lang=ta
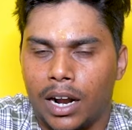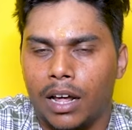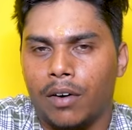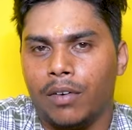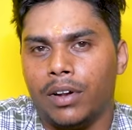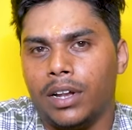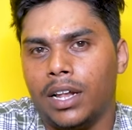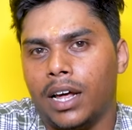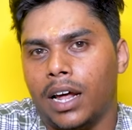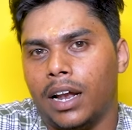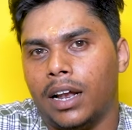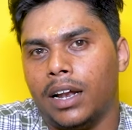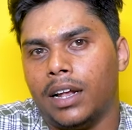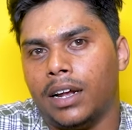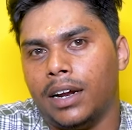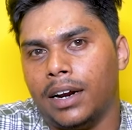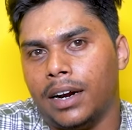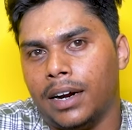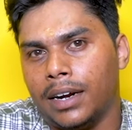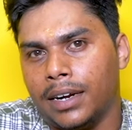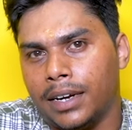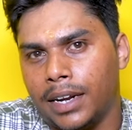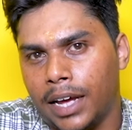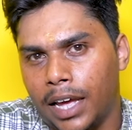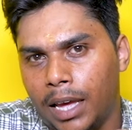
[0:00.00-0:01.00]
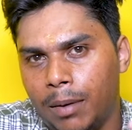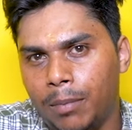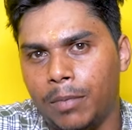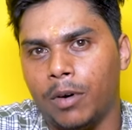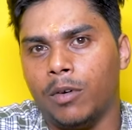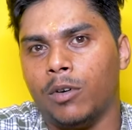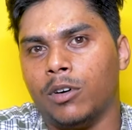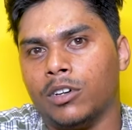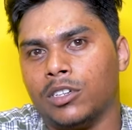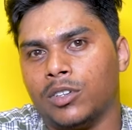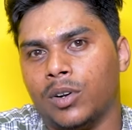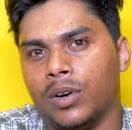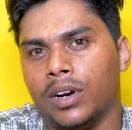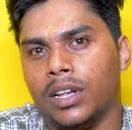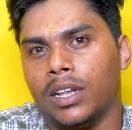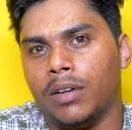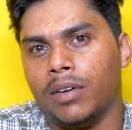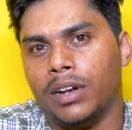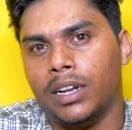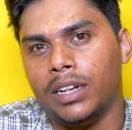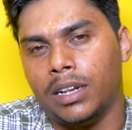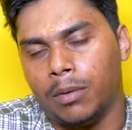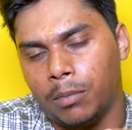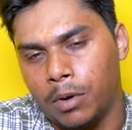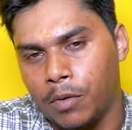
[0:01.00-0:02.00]
ஆனால் வந்து அந்த டைம் அவங்க சொன்னது
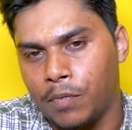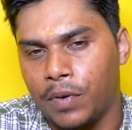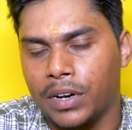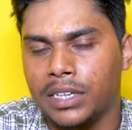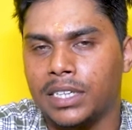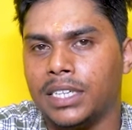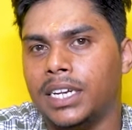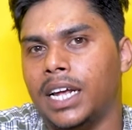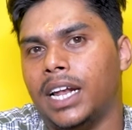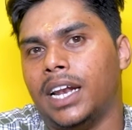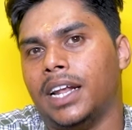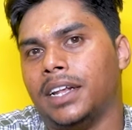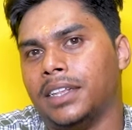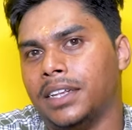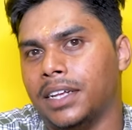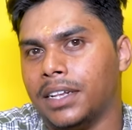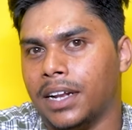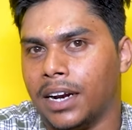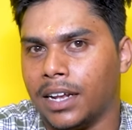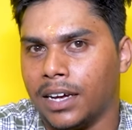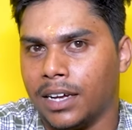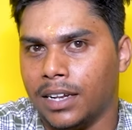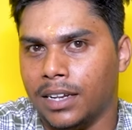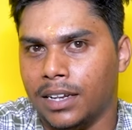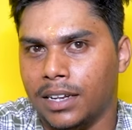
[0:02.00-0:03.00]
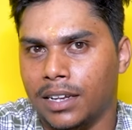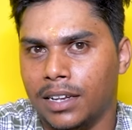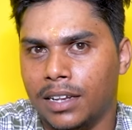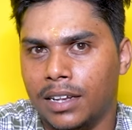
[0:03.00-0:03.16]
வந்து நமக்கு ஃபஸ்ட் டேலேருந்து நடக்குது